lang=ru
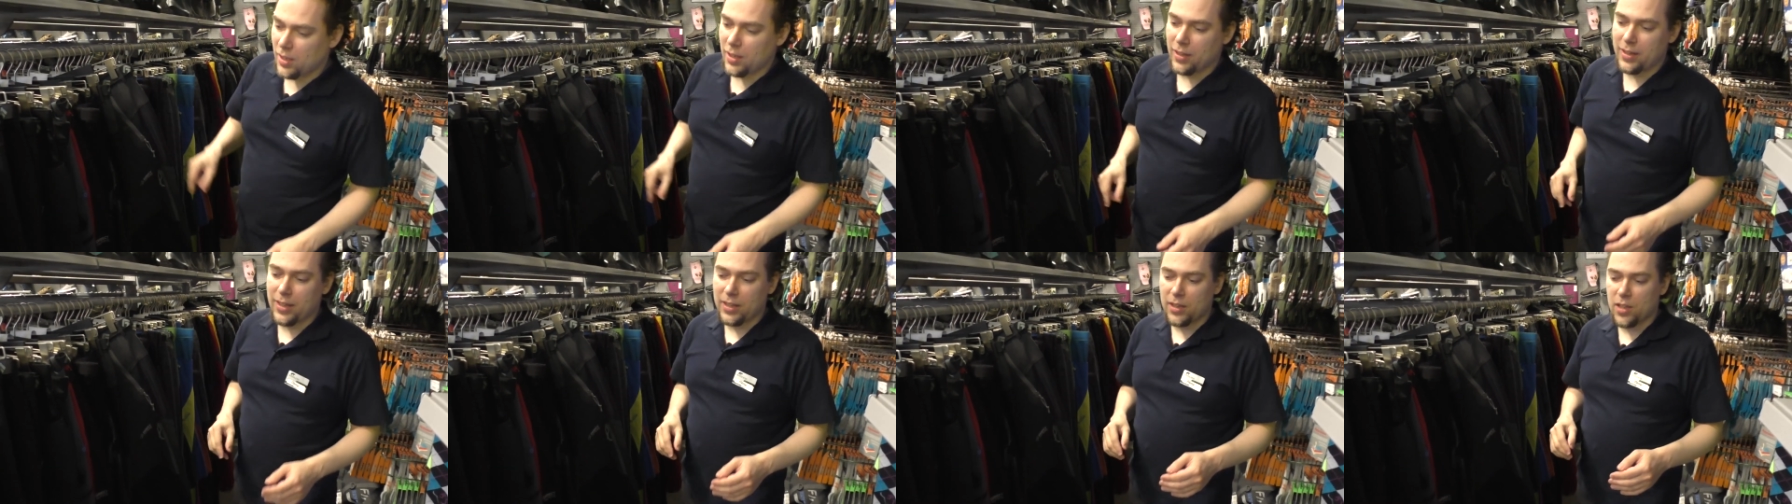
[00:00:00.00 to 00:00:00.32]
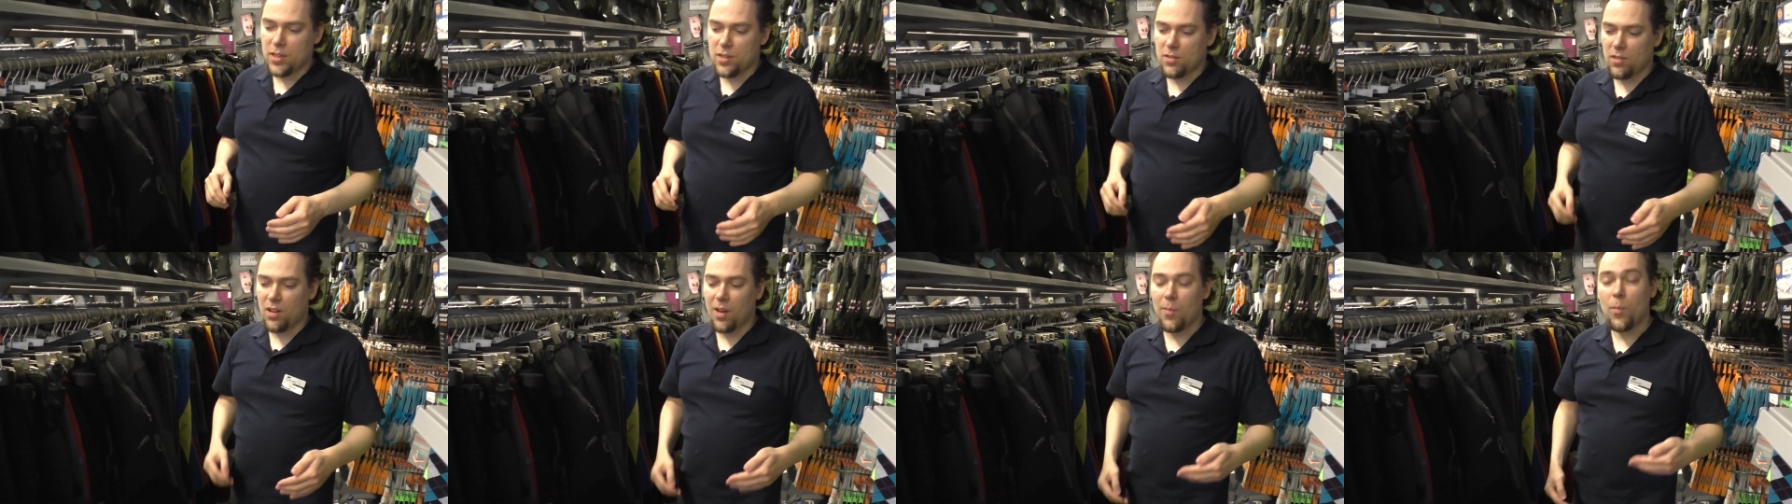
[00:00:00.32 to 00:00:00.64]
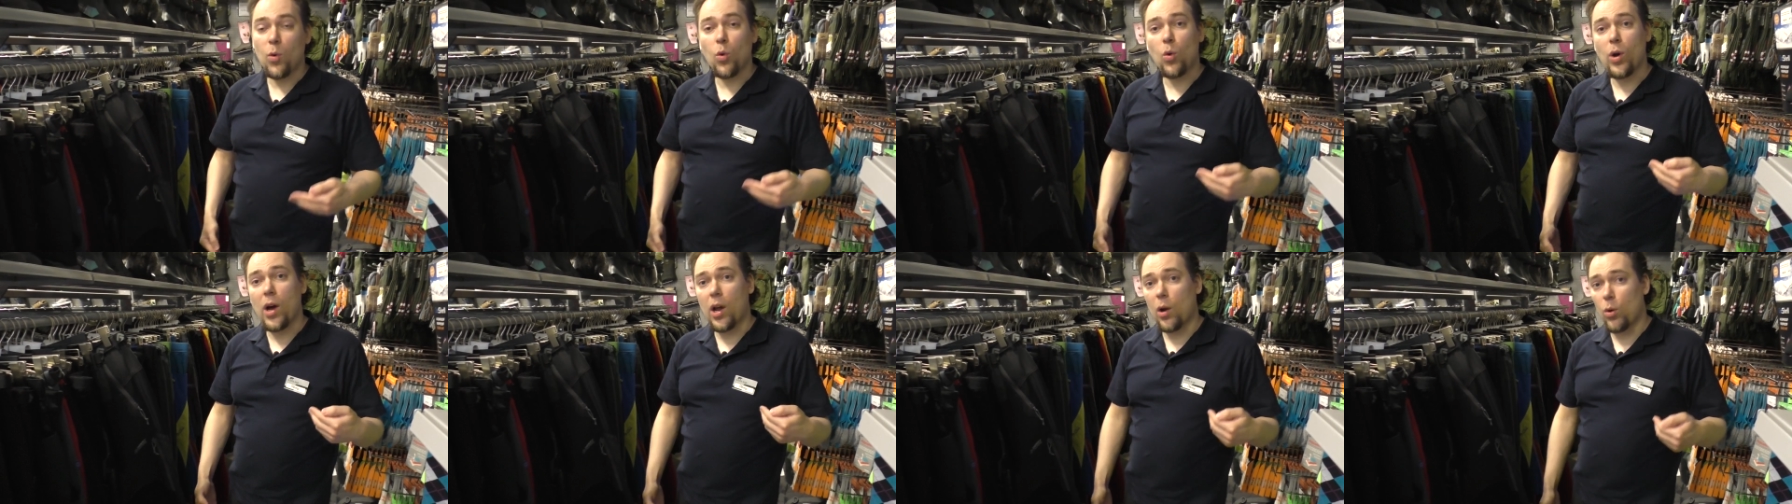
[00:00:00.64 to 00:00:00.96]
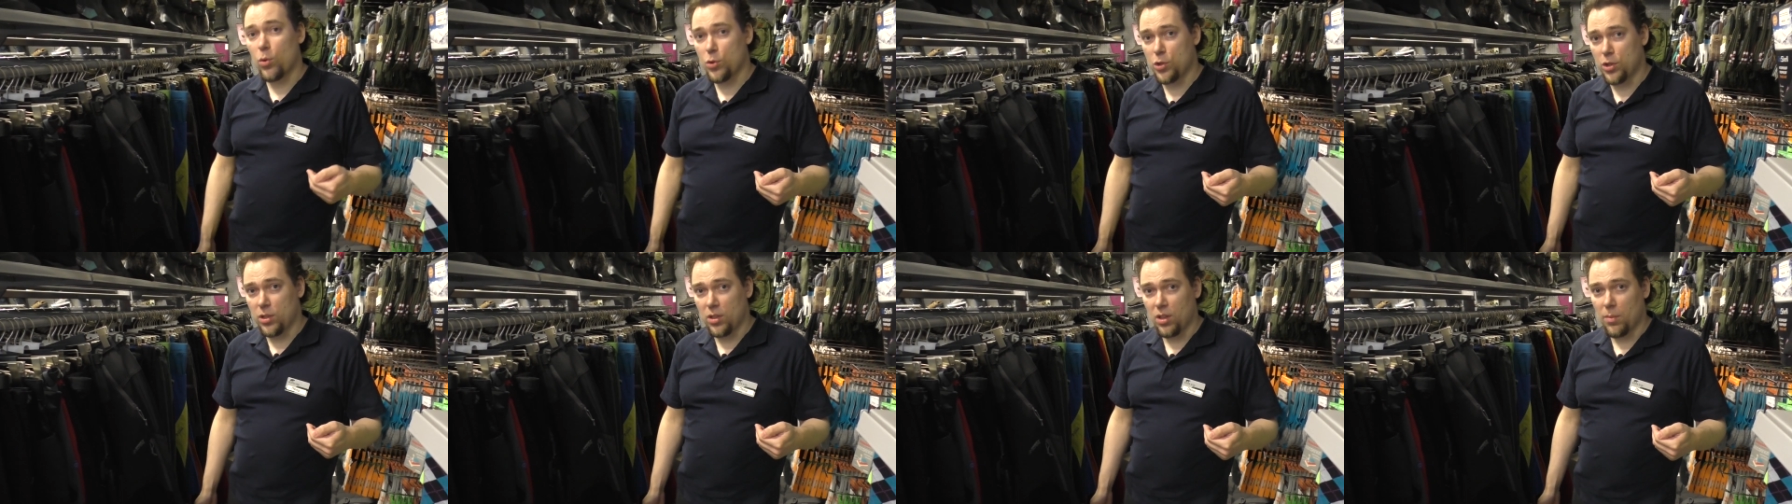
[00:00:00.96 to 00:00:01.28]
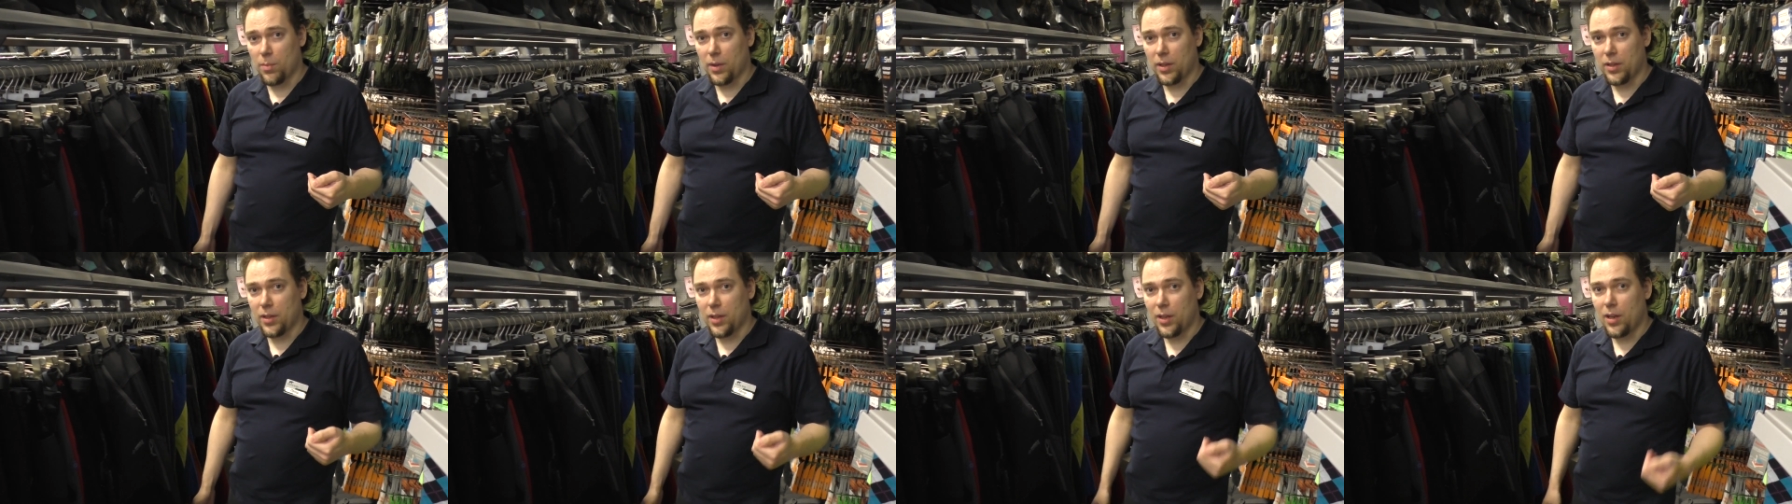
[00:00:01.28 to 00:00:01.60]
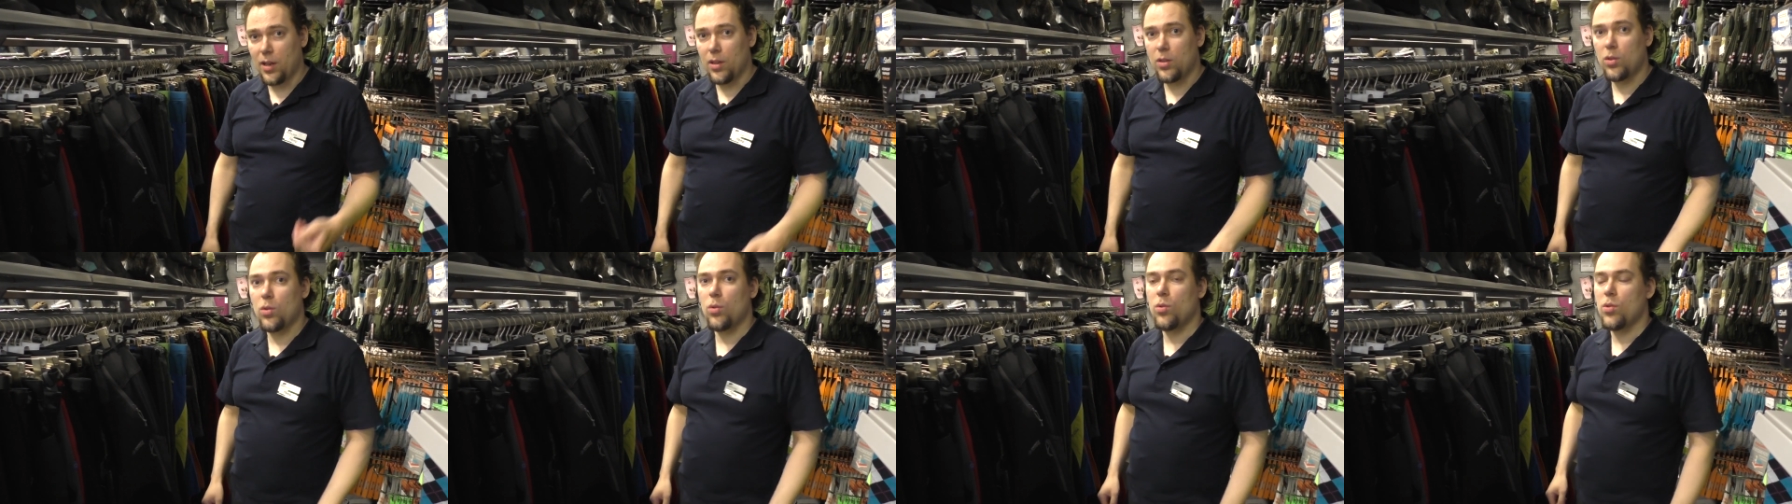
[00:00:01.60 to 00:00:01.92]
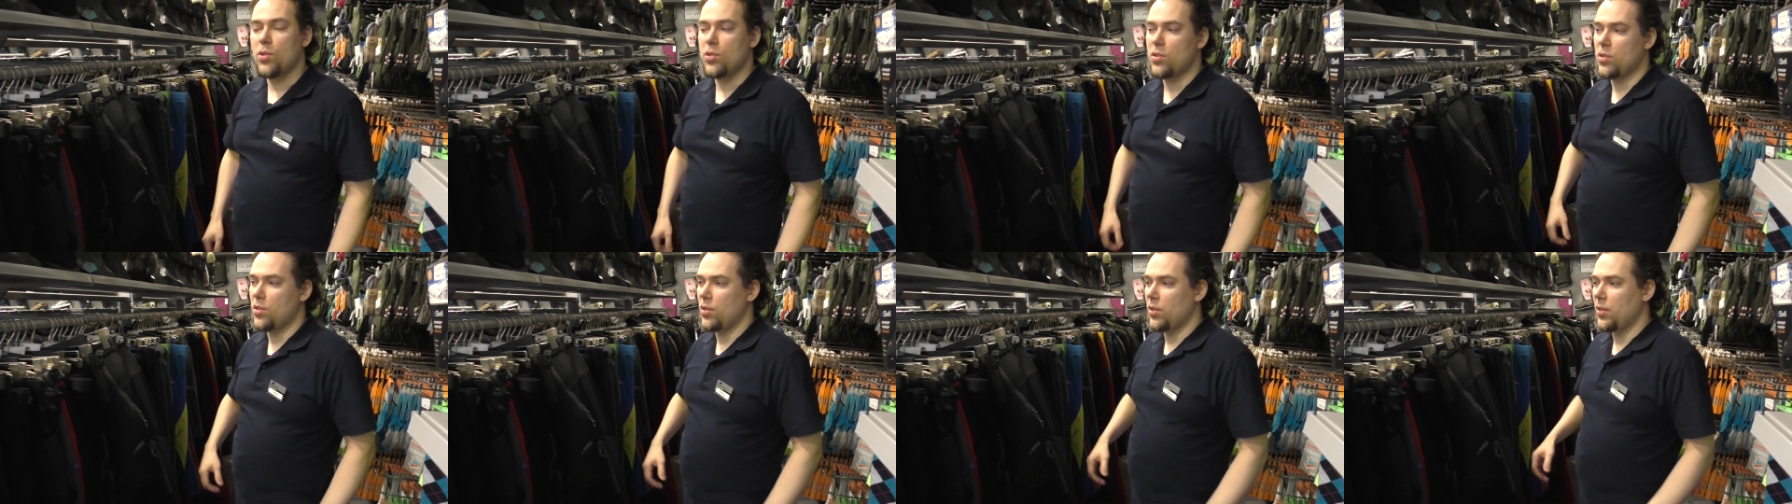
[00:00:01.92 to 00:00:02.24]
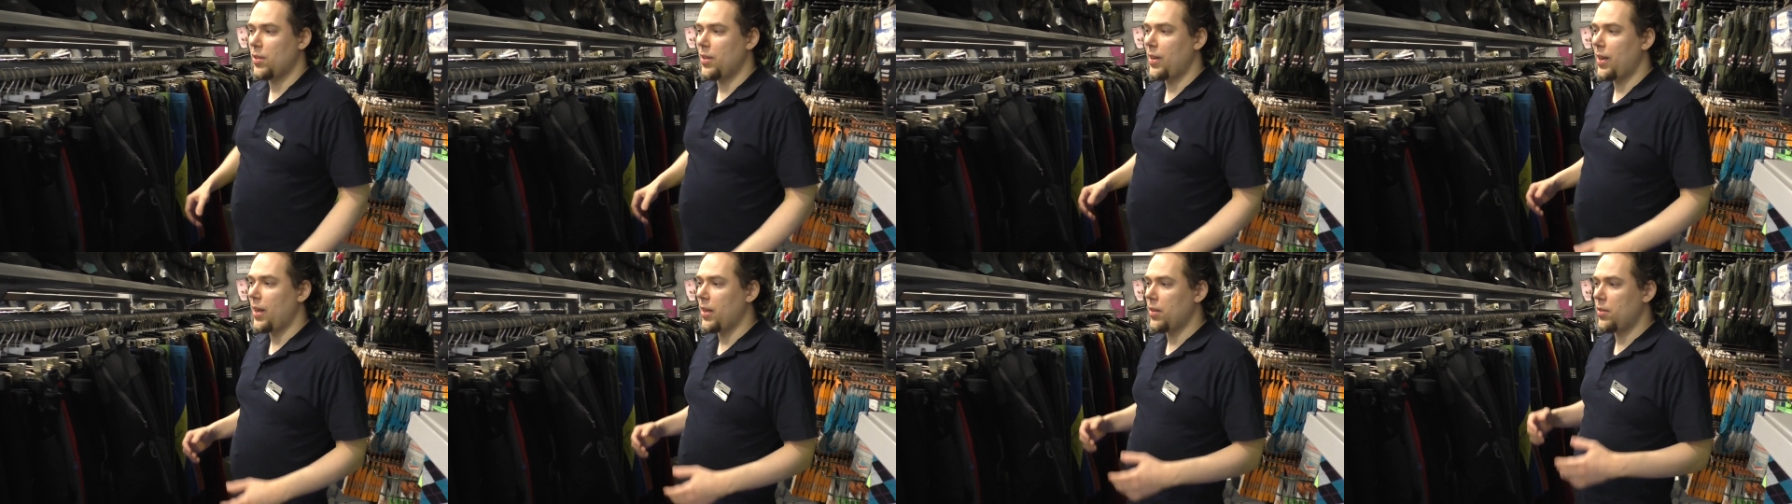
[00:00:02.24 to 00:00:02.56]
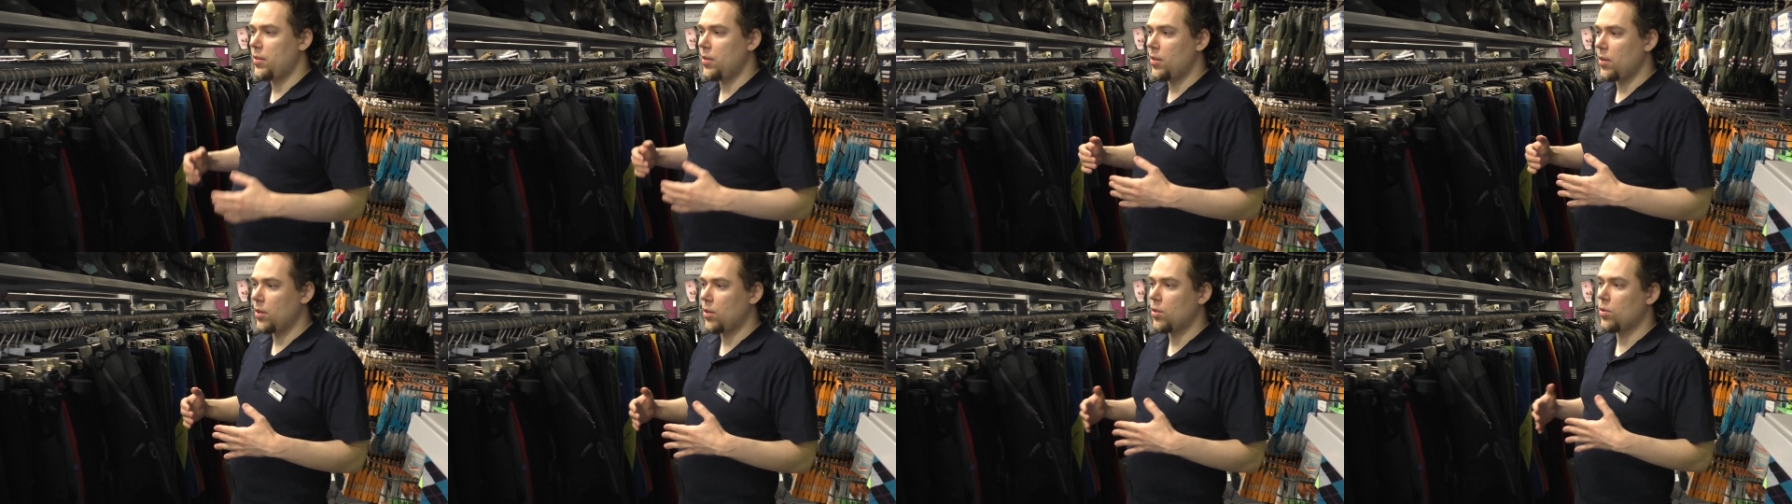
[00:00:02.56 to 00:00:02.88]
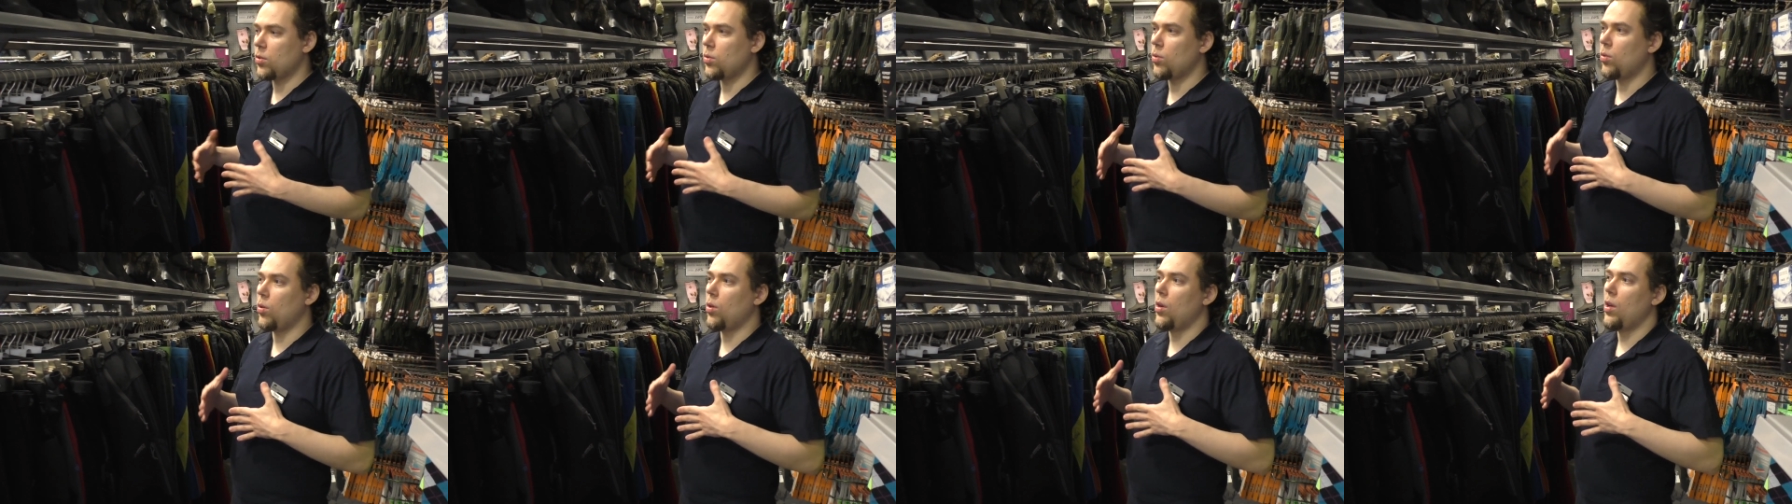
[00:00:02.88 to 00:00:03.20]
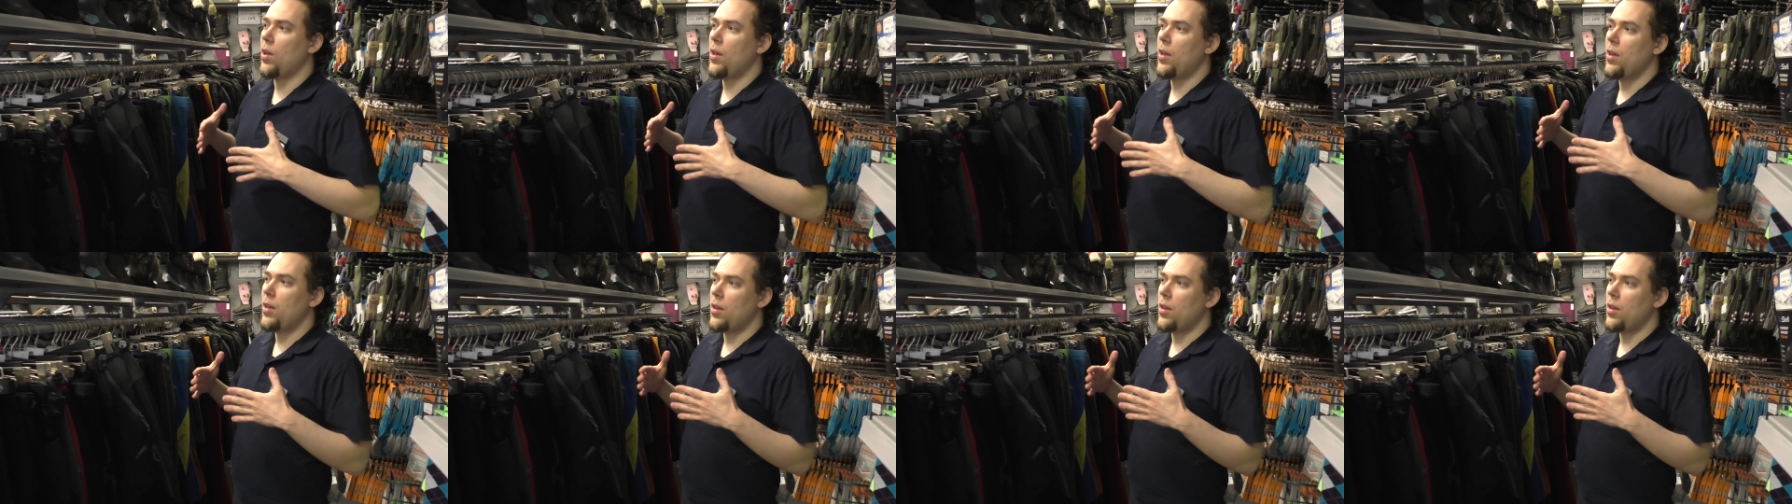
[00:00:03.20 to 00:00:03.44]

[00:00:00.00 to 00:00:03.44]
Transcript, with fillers: а, так называемые укороченные модели, то есть для тех, кто,